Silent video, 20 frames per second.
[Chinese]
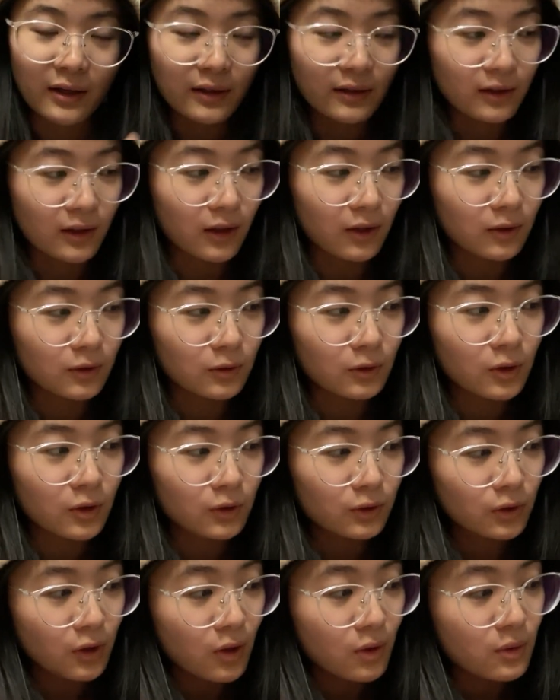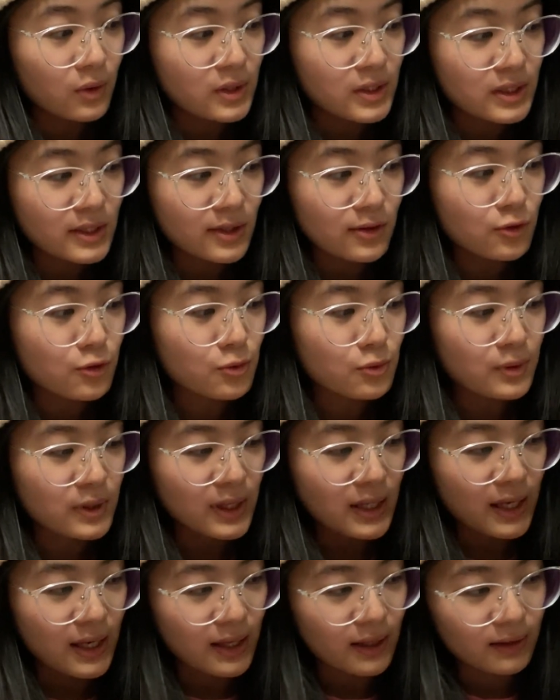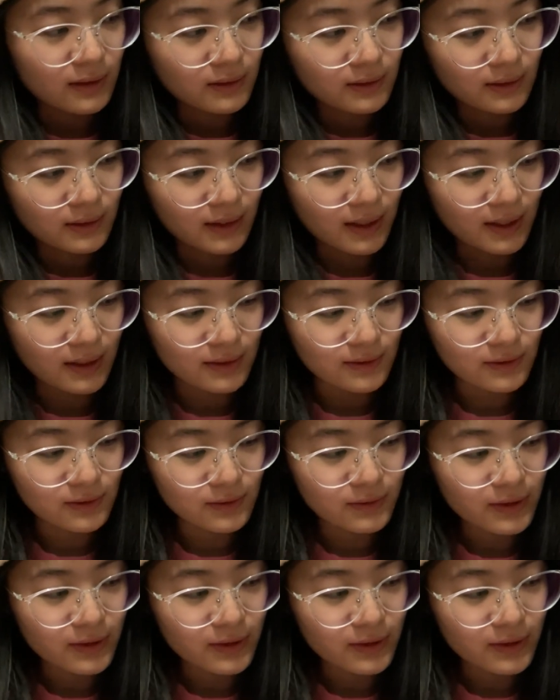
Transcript: 然后透过这些树叶，你看，